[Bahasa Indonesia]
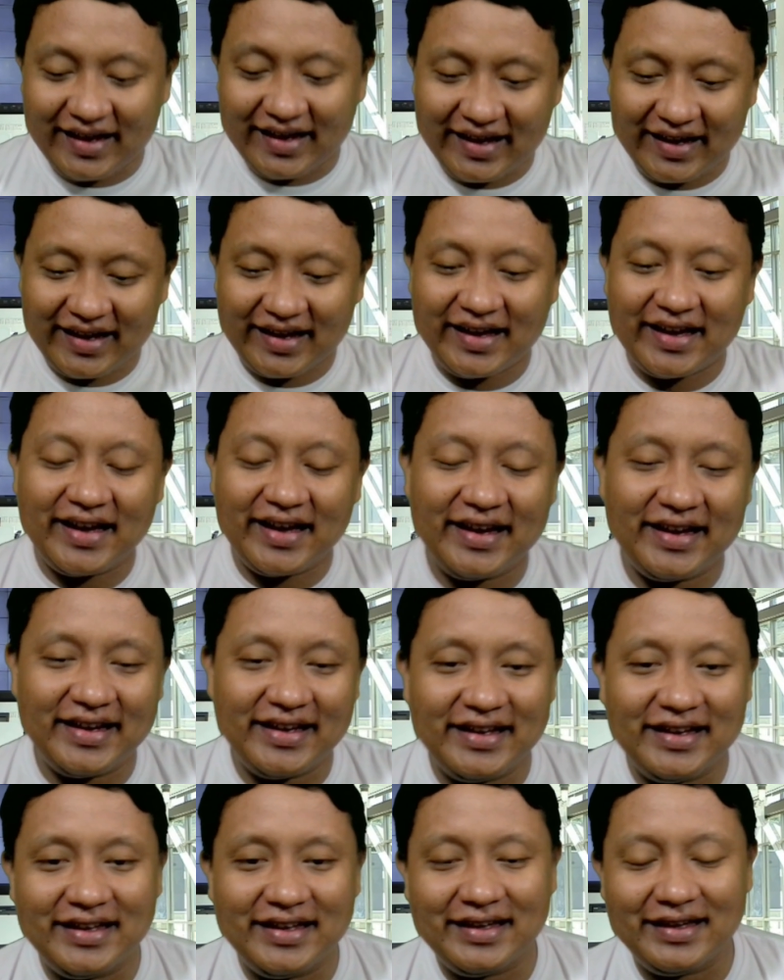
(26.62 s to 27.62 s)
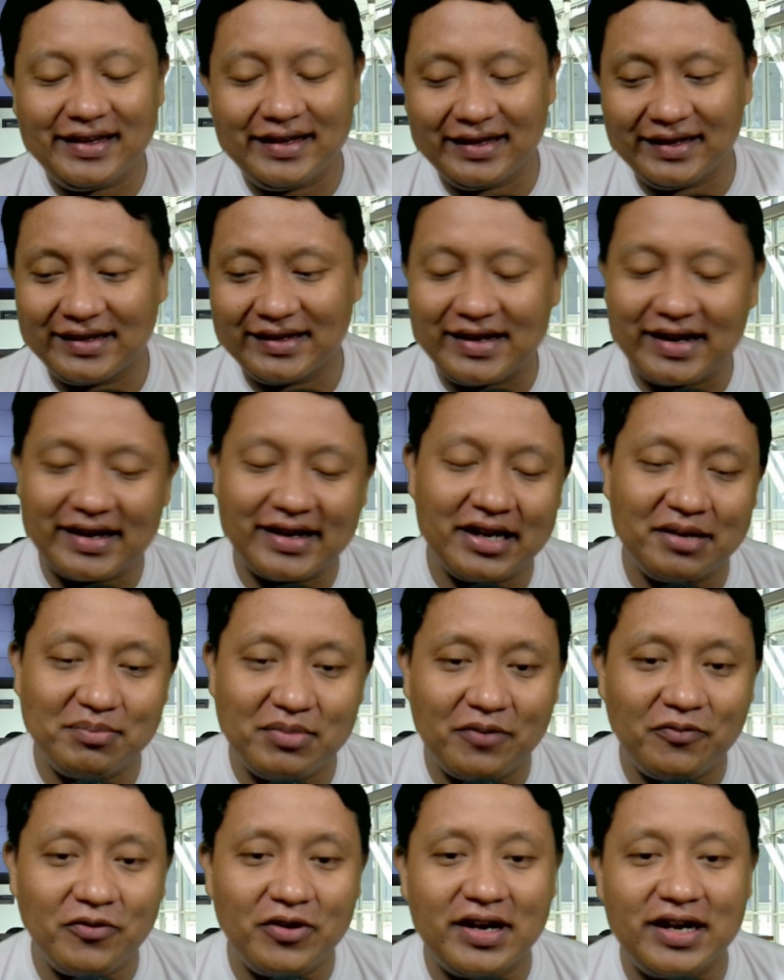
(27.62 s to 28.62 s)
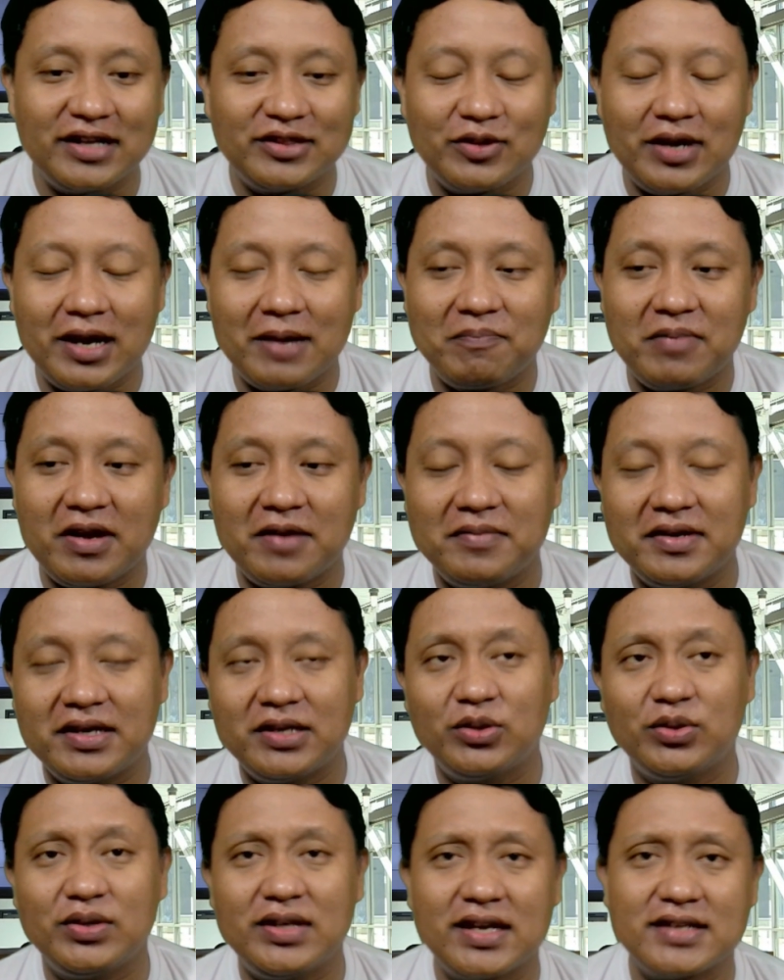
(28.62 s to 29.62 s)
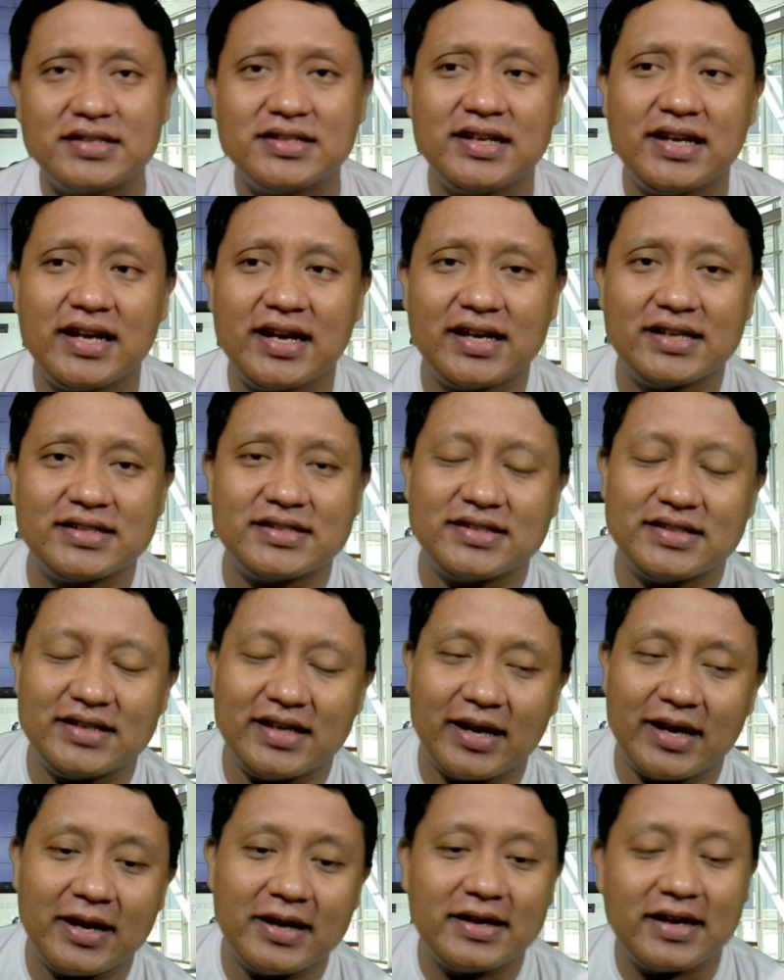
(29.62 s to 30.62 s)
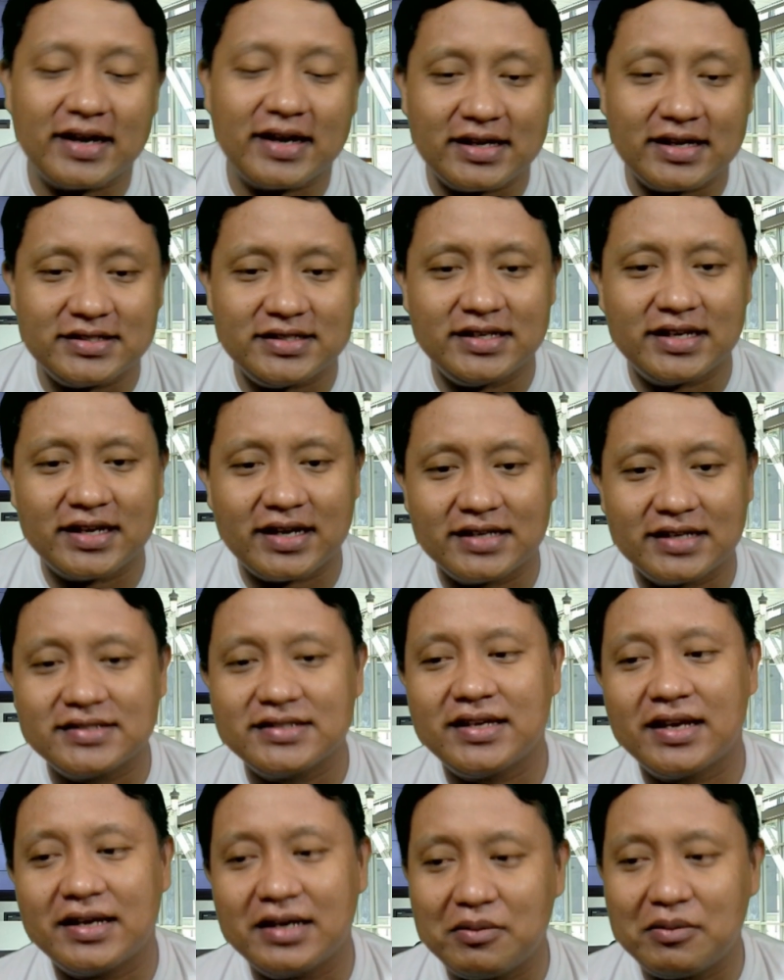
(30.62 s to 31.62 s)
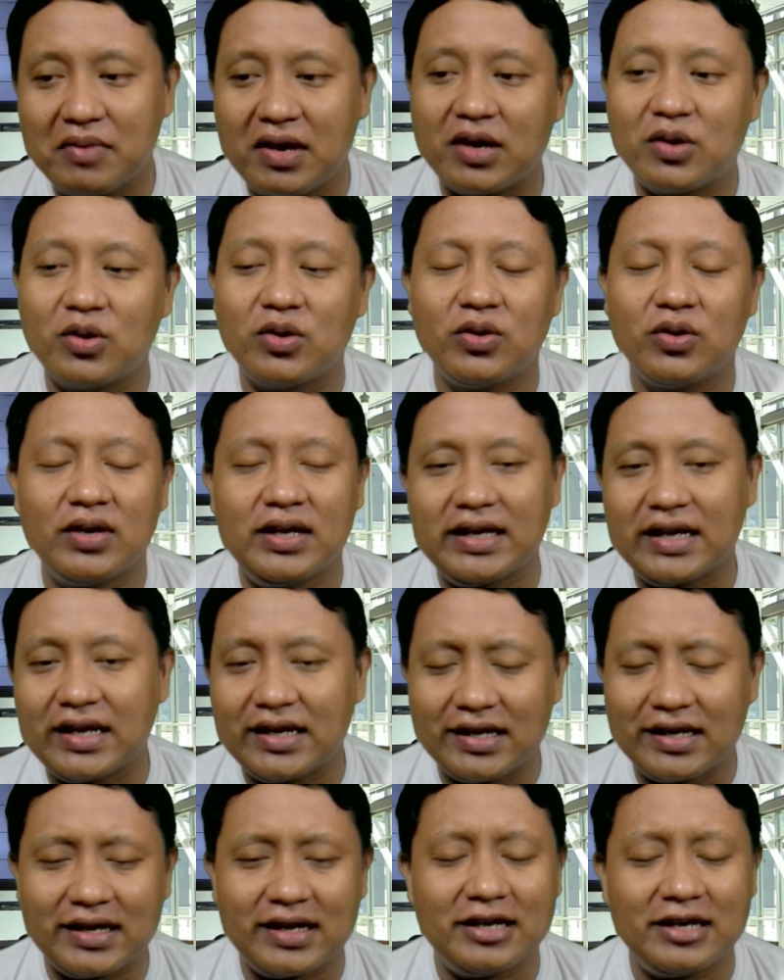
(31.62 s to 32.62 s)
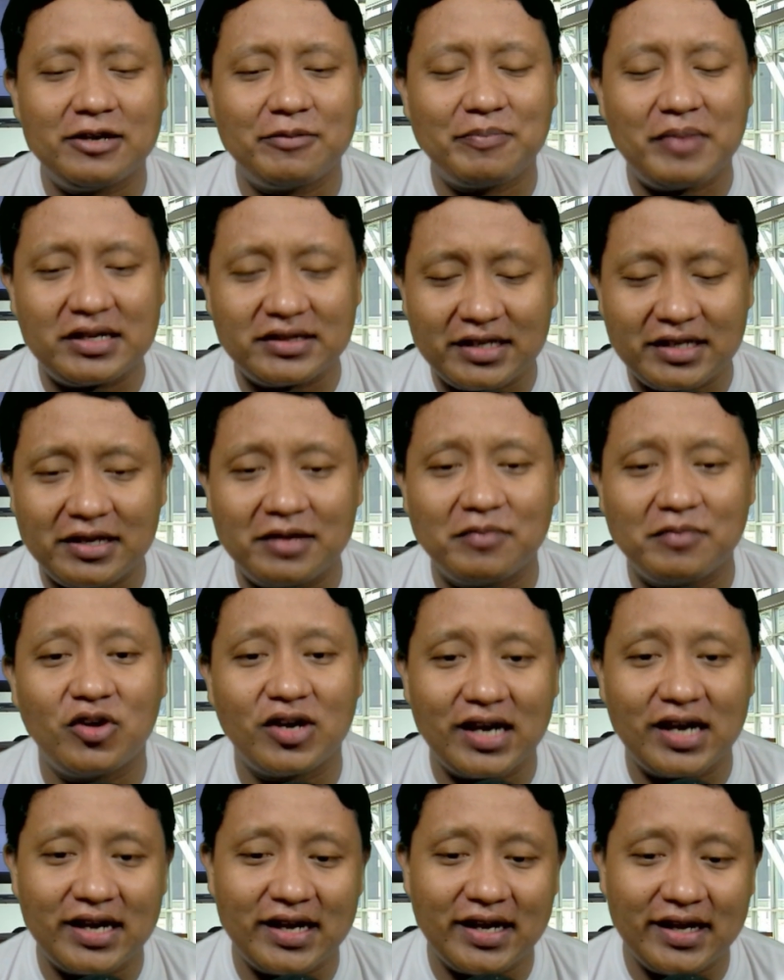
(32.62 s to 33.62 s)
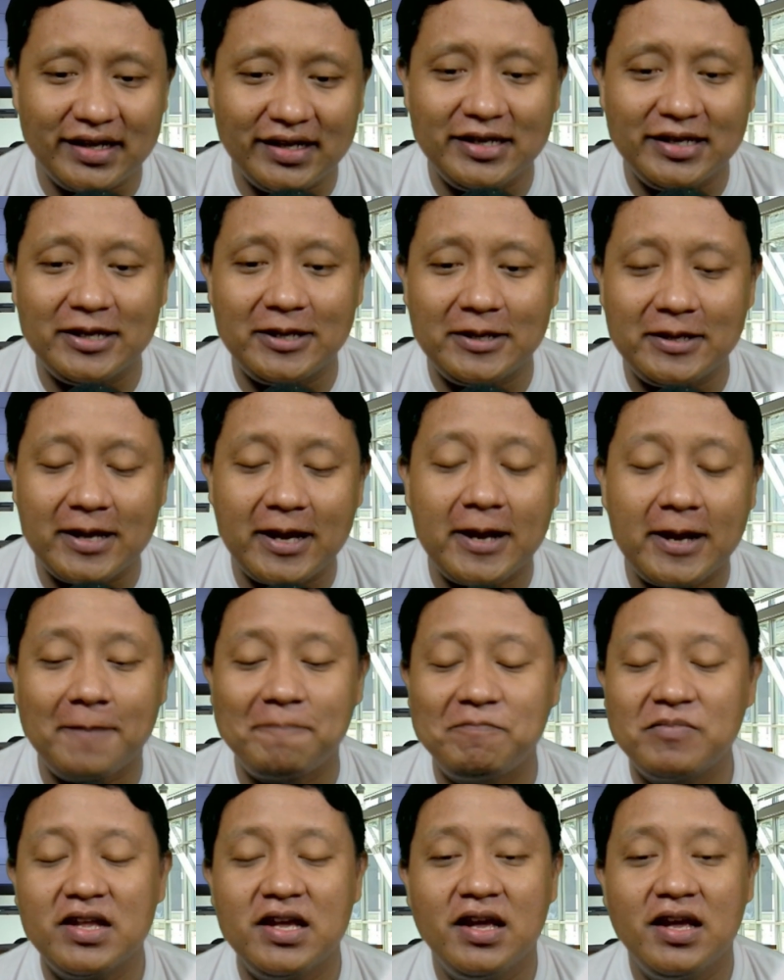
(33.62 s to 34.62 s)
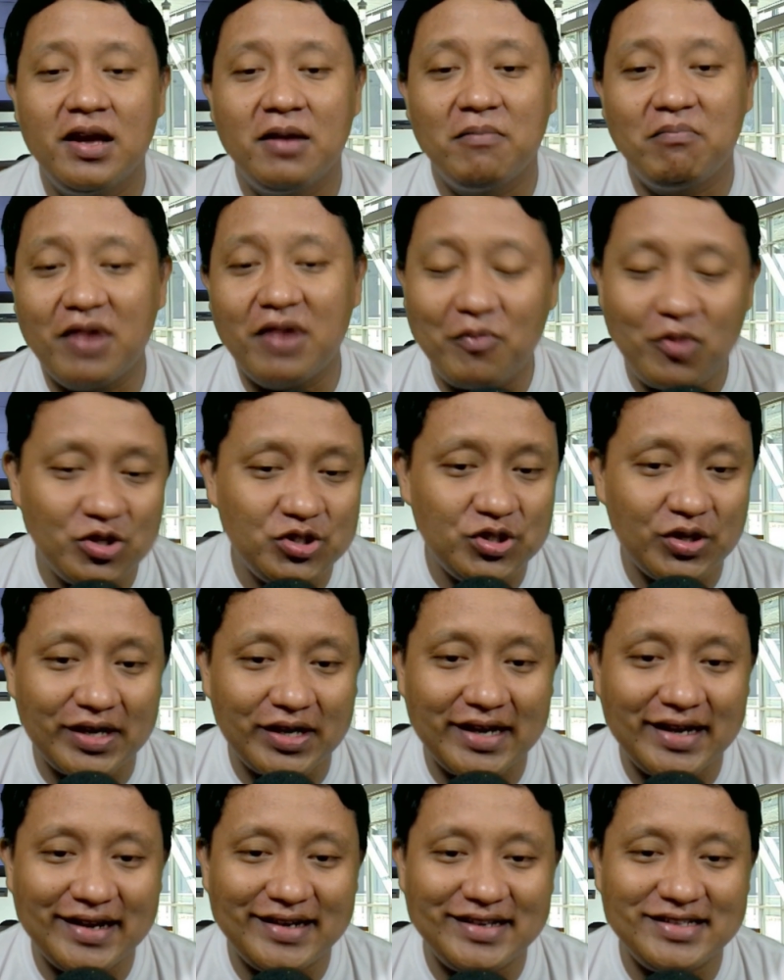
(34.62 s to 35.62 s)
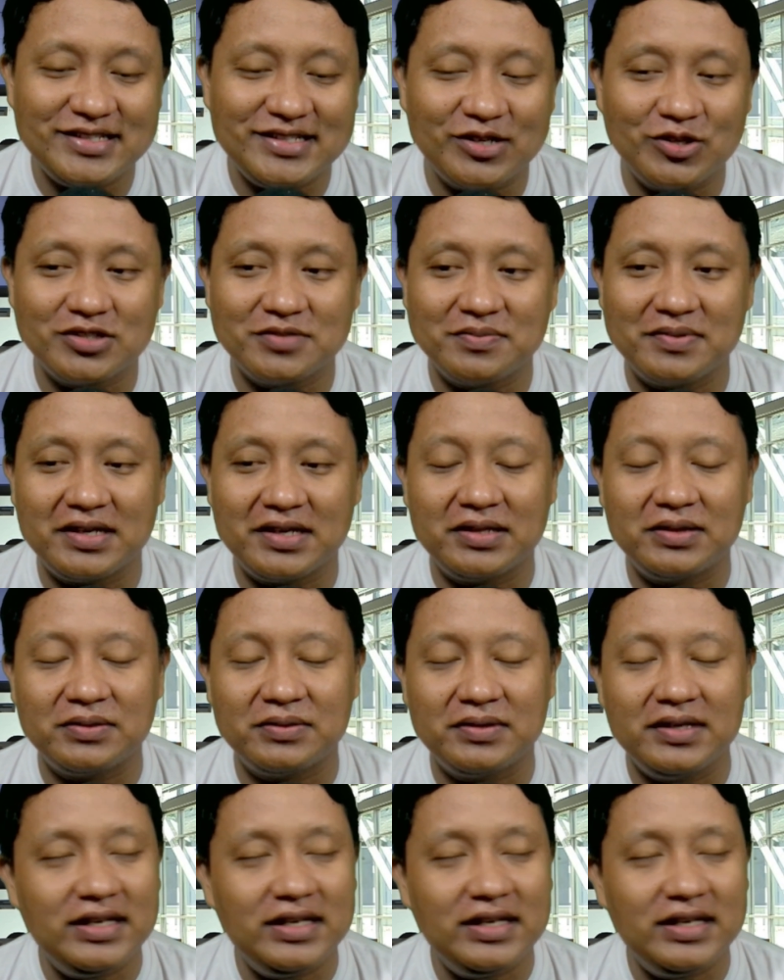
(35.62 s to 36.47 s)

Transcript: ya ini gagal move on atau apa begitu. Yang jelas ya narasi-narasi yang dibangun oleh kader-kader Partai Demokrat hari ini ya memojokkan Anies terus begitu.